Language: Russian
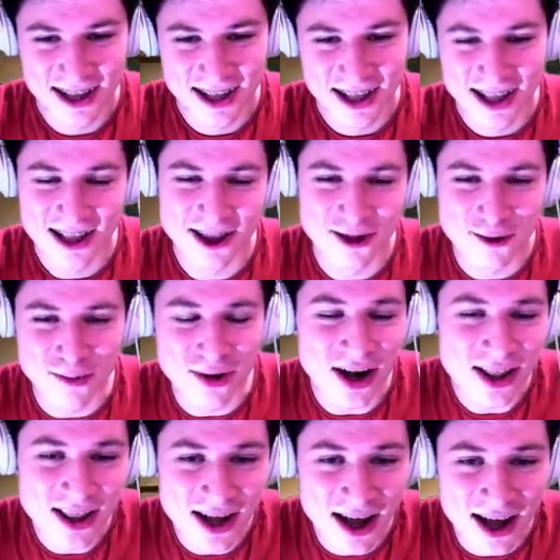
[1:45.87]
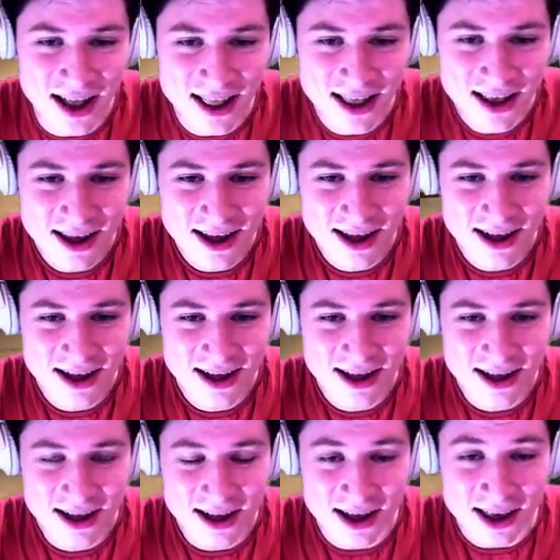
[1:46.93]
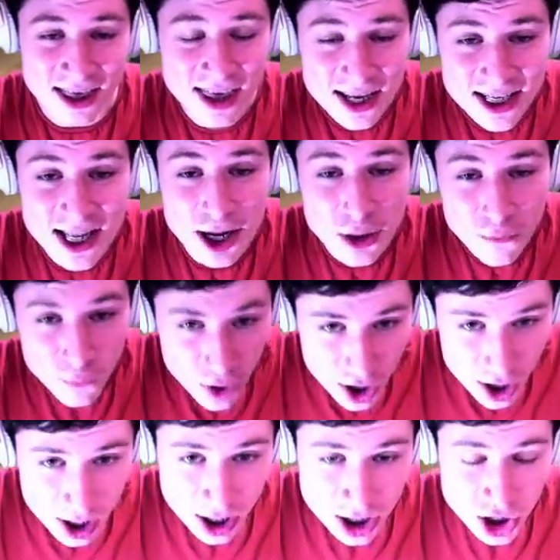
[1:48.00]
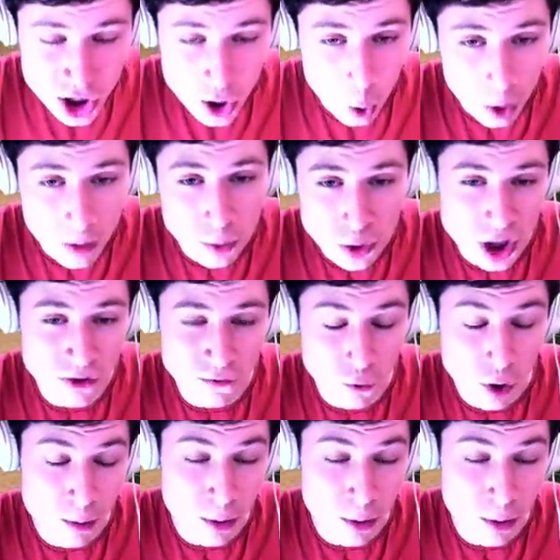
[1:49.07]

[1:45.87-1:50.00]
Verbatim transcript: Ну, ты братан, совсем? если ты выиграешь, он будет твой.